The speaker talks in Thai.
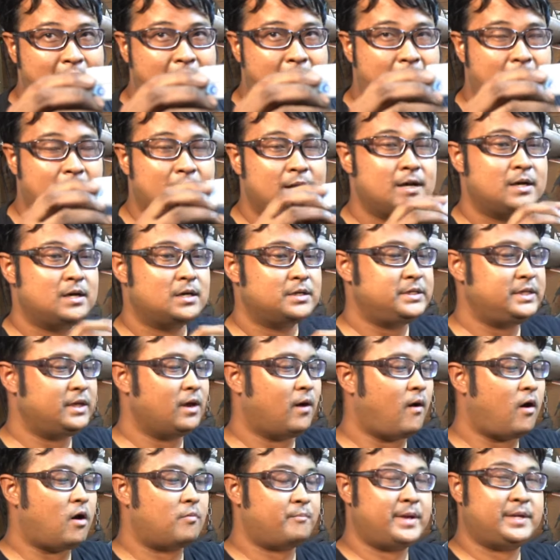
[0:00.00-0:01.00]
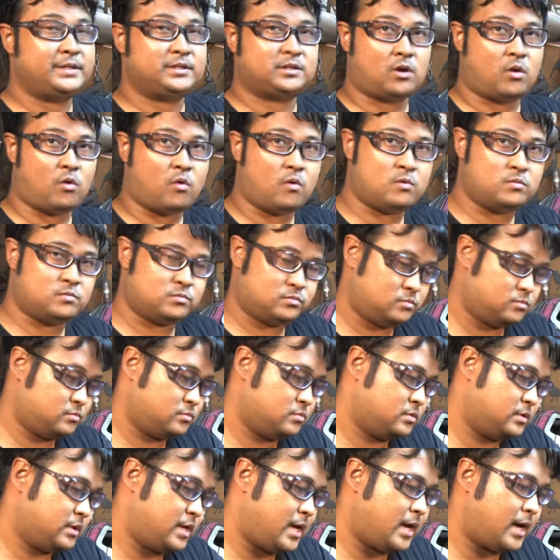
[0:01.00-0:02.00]
ว่า ยี่ห้อไม่ตรง
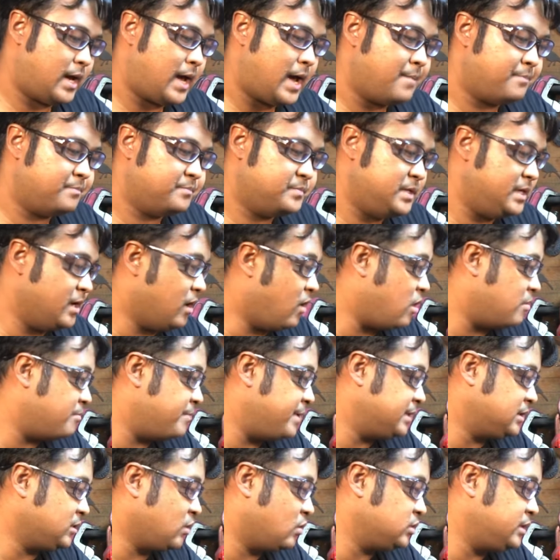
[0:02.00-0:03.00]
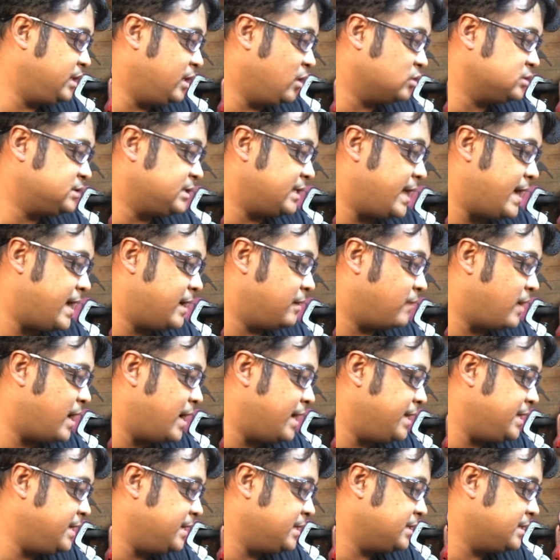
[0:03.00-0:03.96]
นะครับ ยี่ห้อไม่ตรงที่โฆษณาไว้